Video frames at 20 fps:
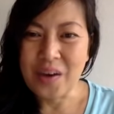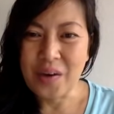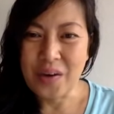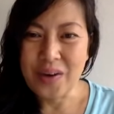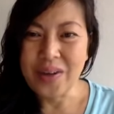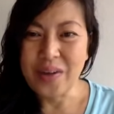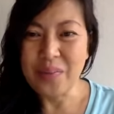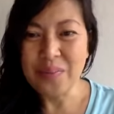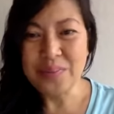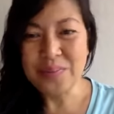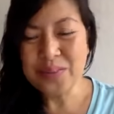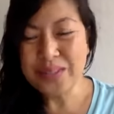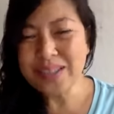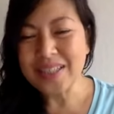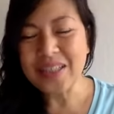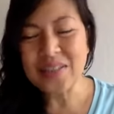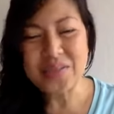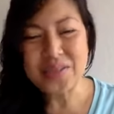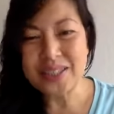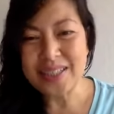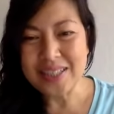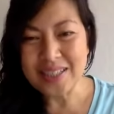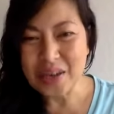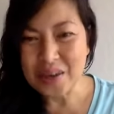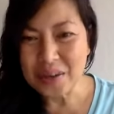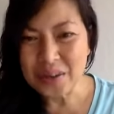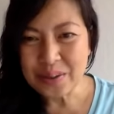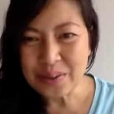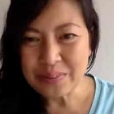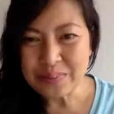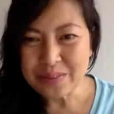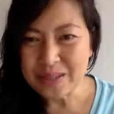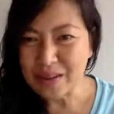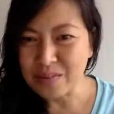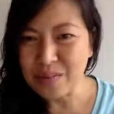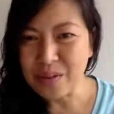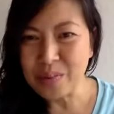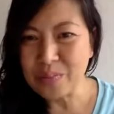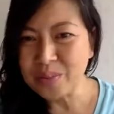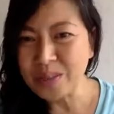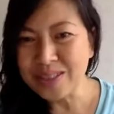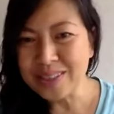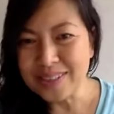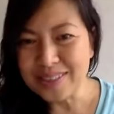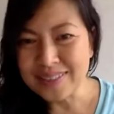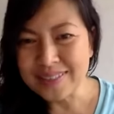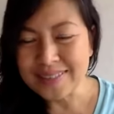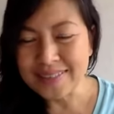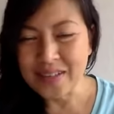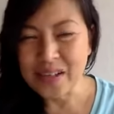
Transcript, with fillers: hỏi ổng cái điều gì đó mà ổng không ưa